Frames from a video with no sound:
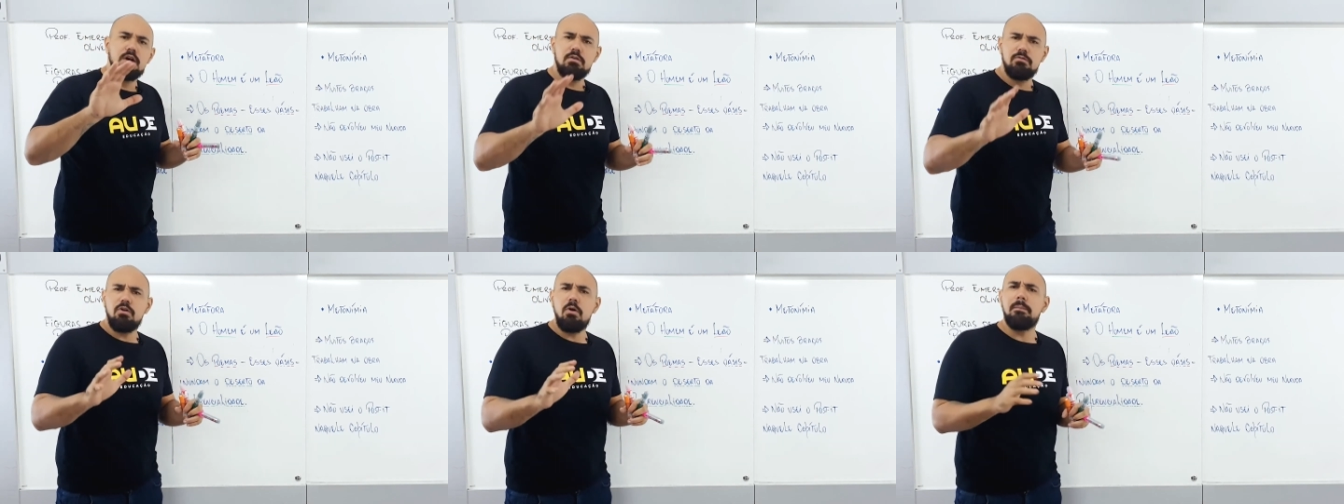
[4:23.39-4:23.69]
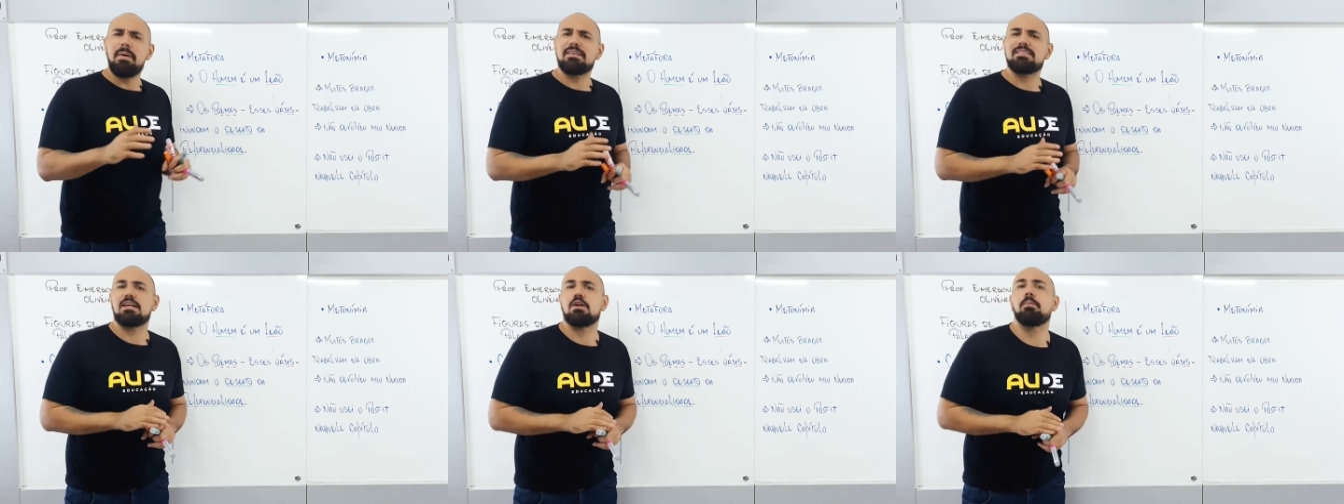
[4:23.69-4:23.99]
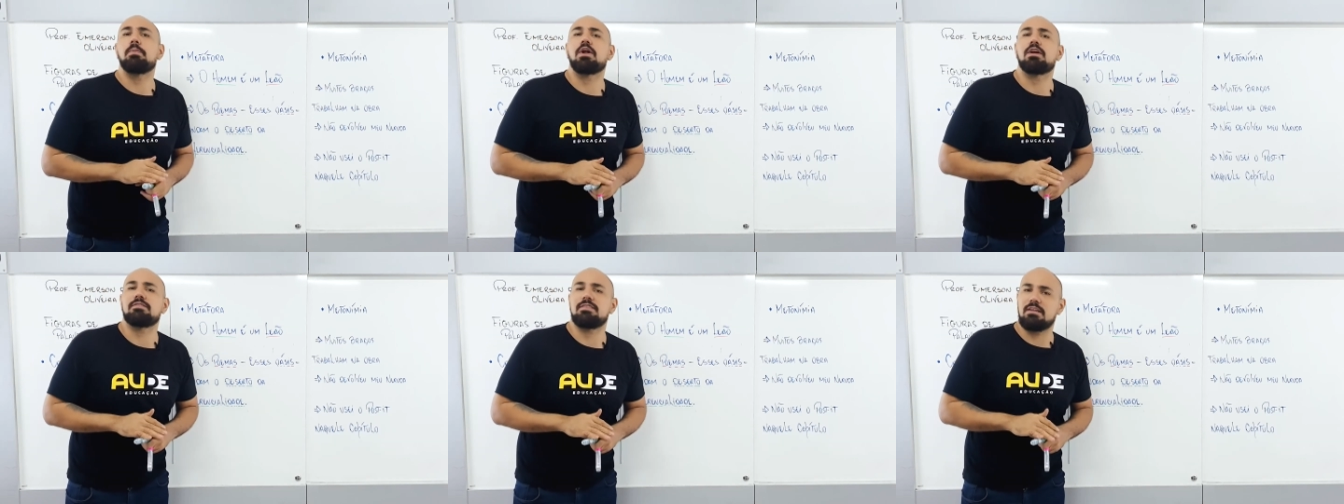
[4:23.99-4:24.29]
Vamos pensar no
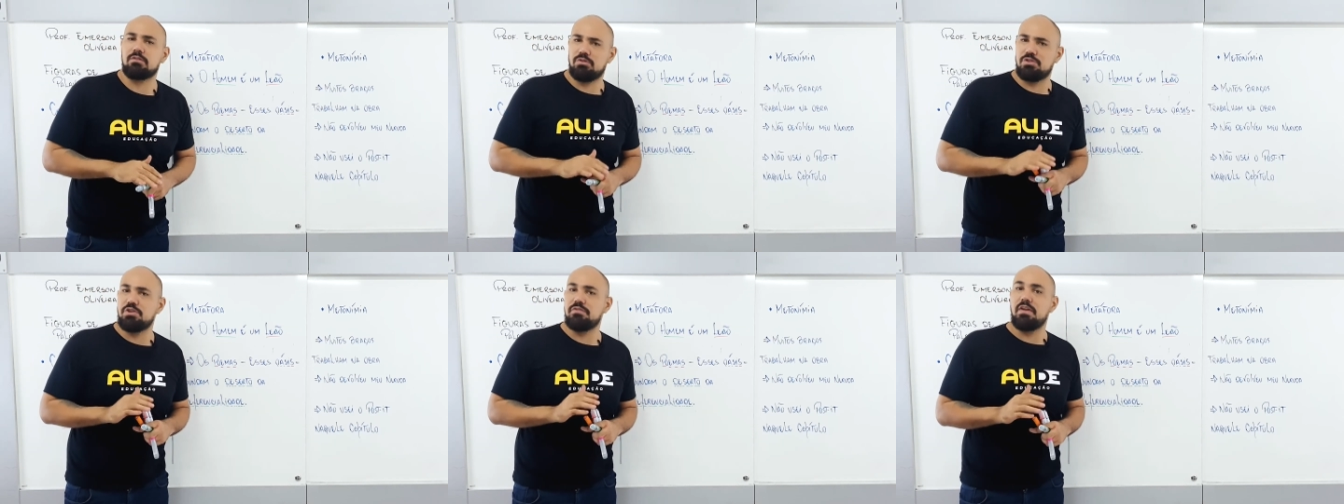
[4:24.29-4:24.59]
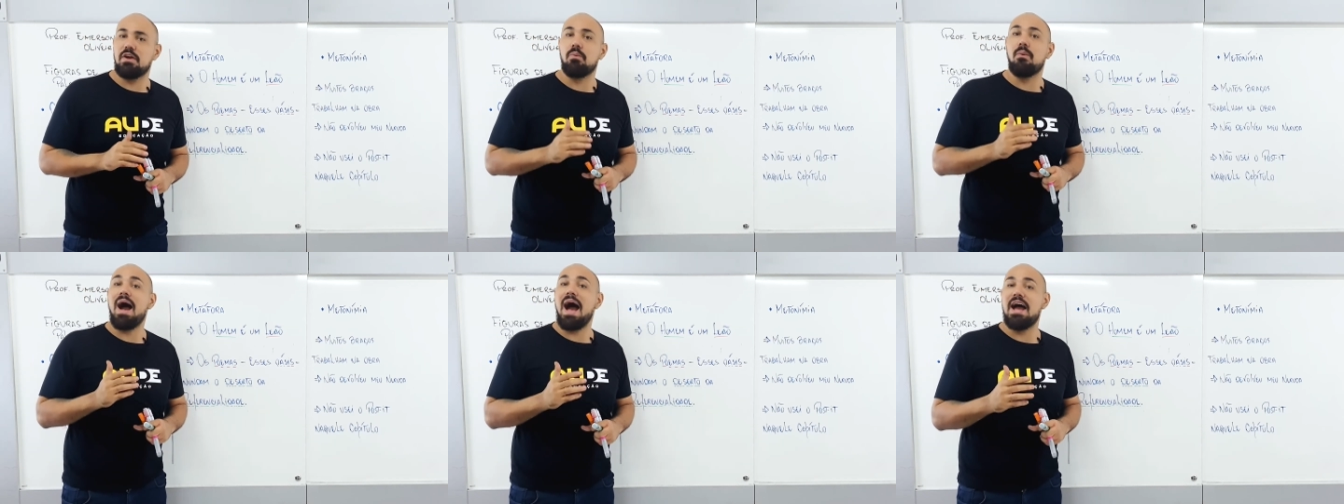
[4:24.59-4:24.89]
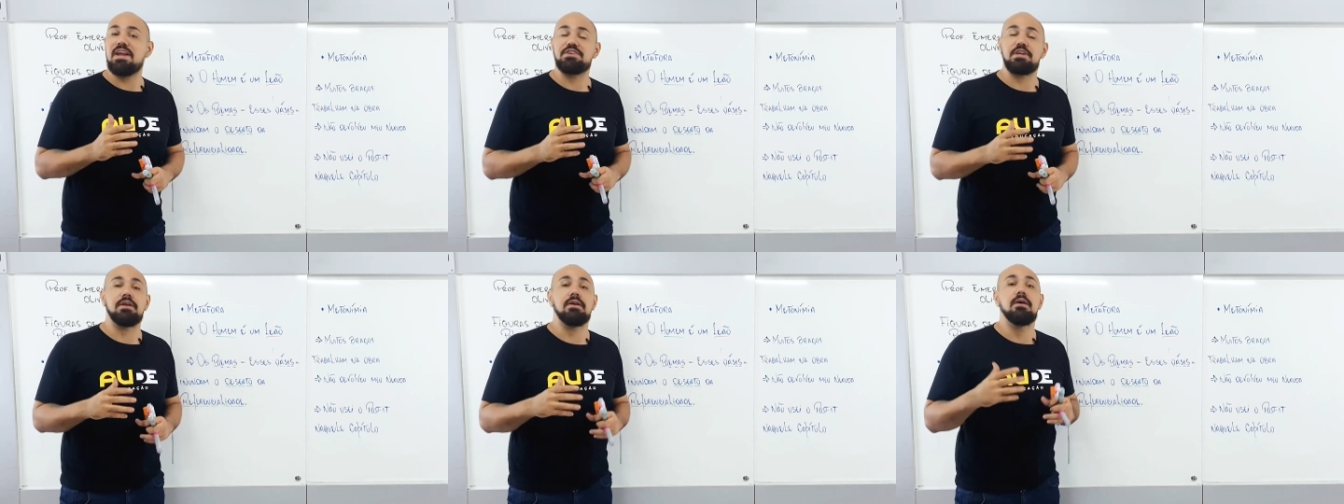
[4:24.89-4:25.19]
processo de
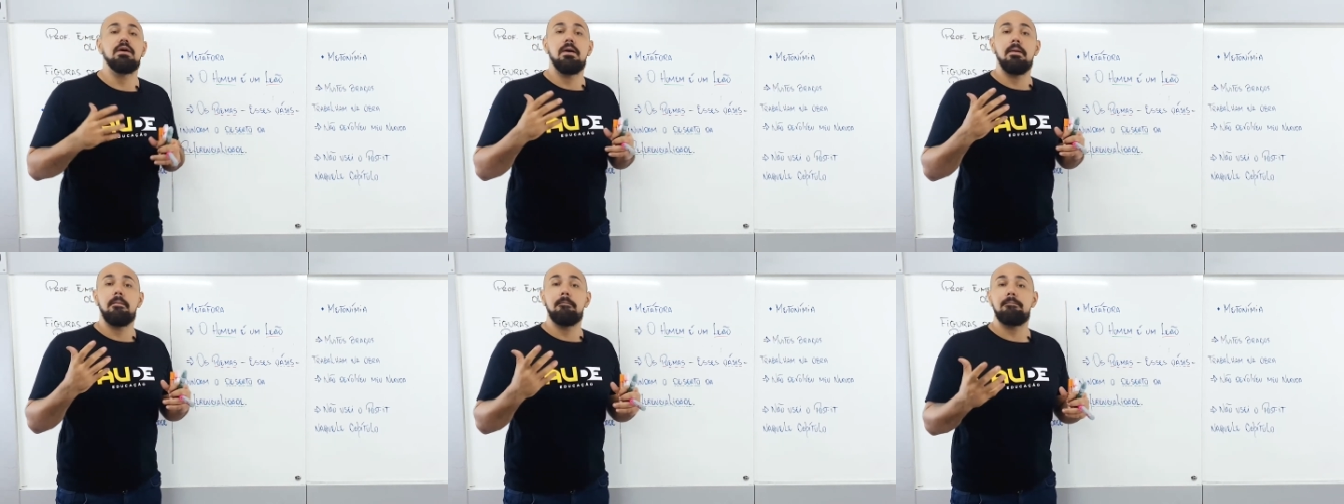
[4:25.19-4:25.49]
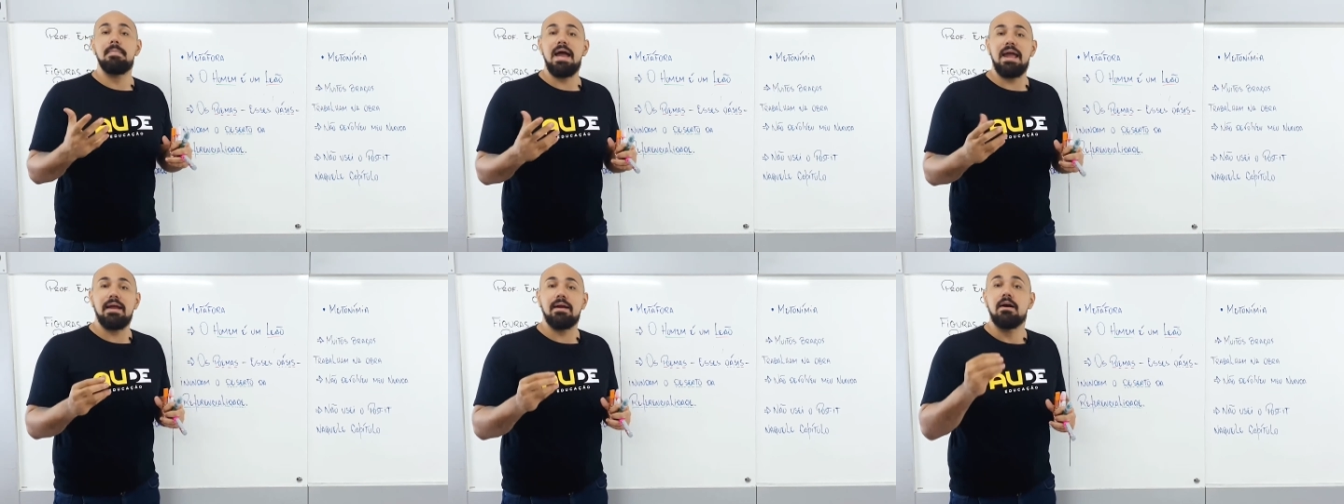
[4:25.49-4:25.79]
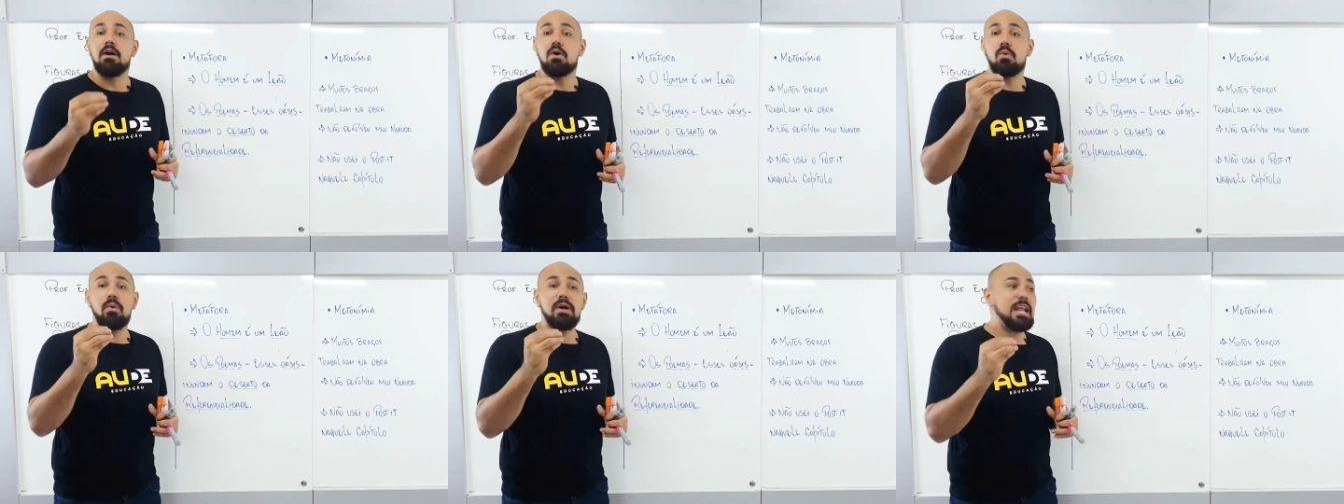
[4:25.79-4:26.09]
linguagem?
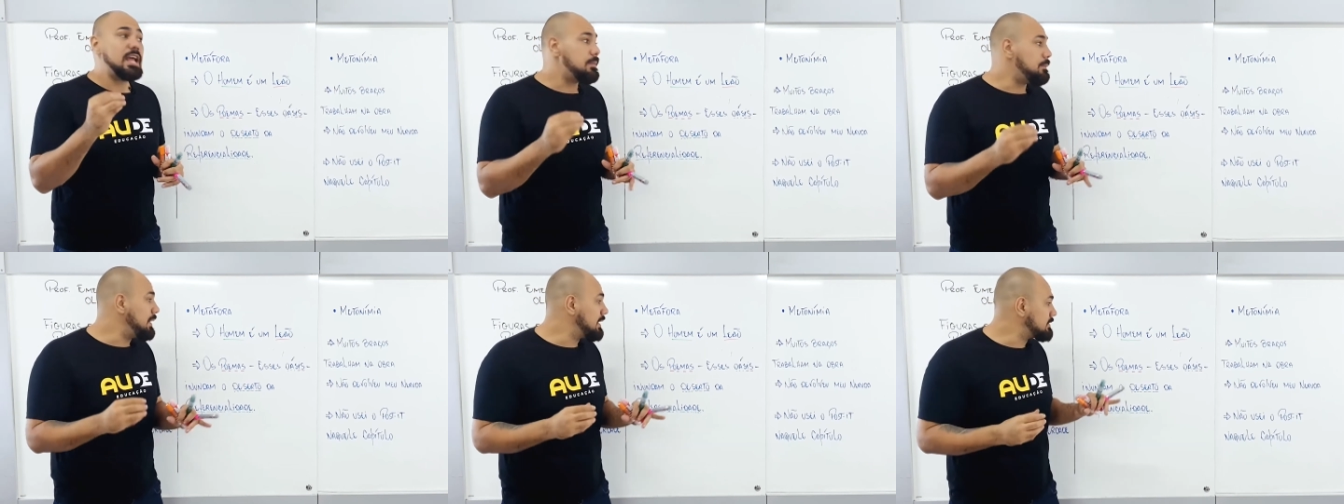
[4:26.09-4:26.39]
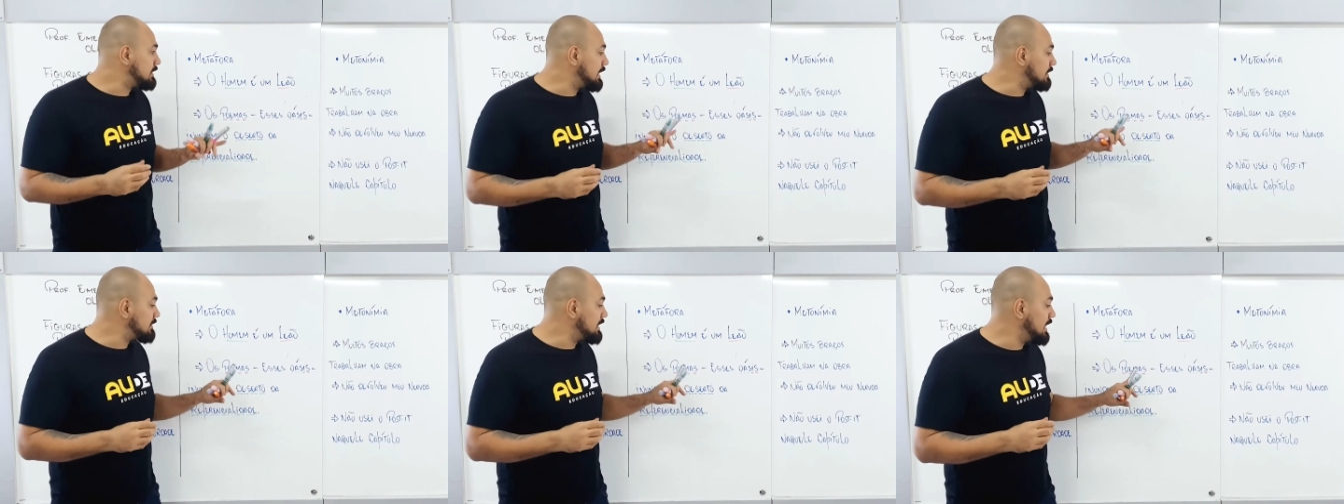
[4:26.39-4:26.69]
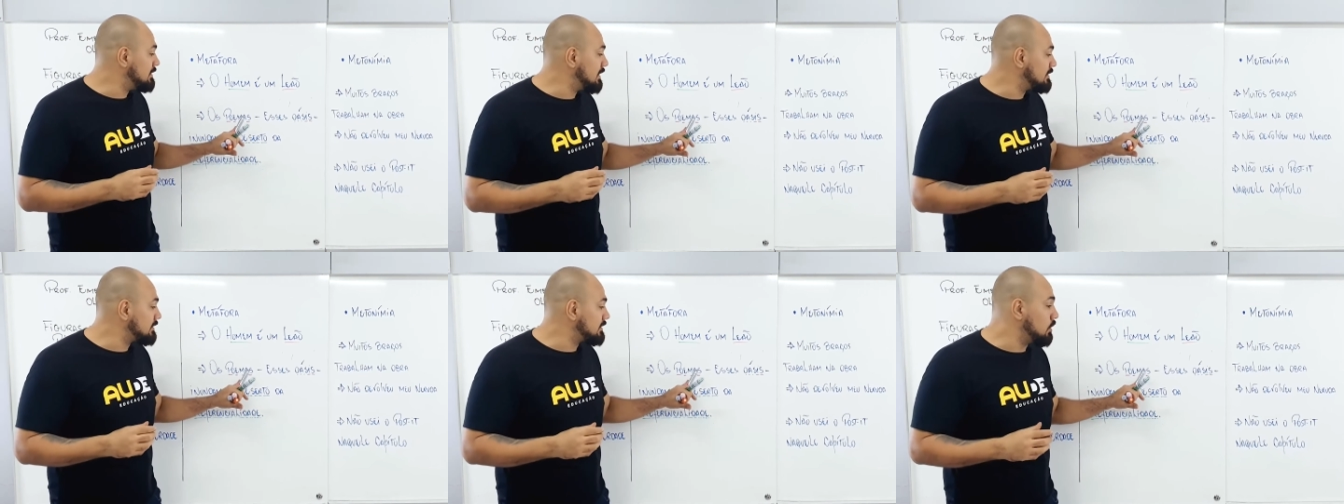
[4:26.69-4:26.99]
Bem, quando ele pensa nessa
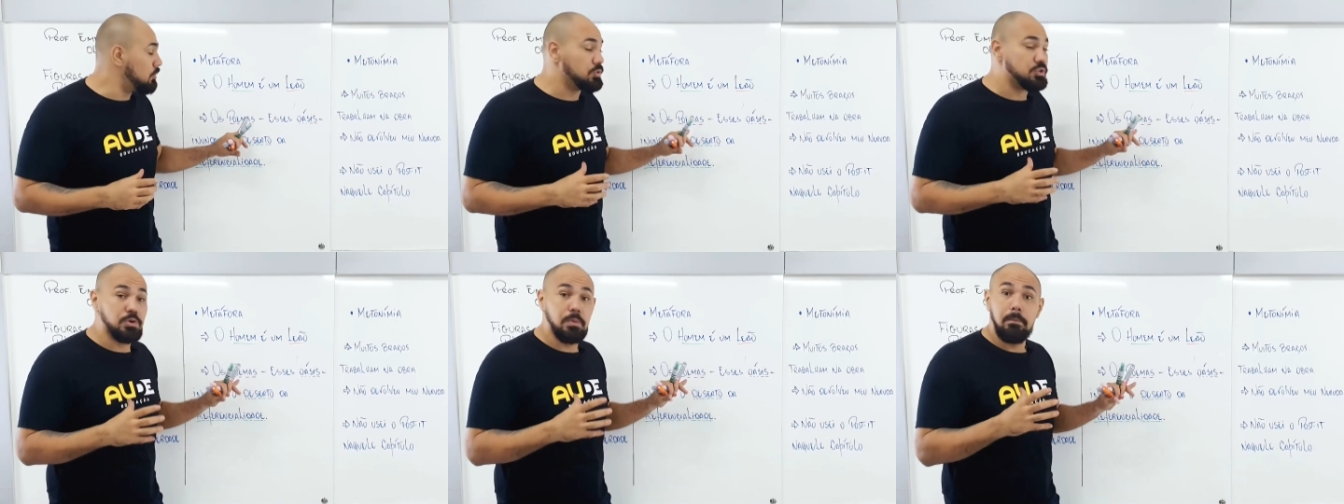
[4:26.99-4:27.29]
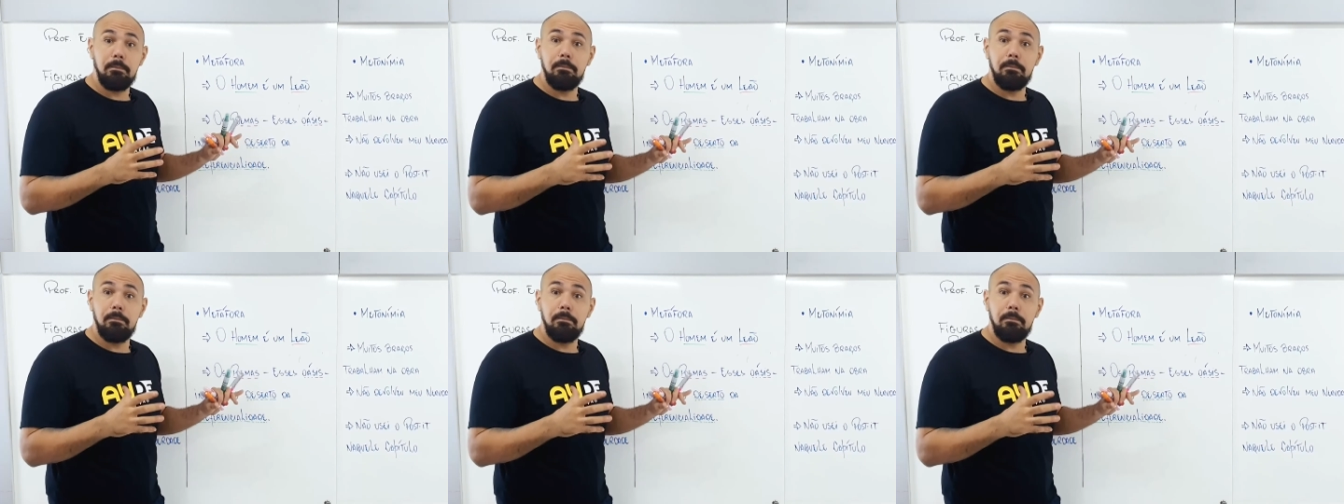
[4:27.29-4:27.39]
relação de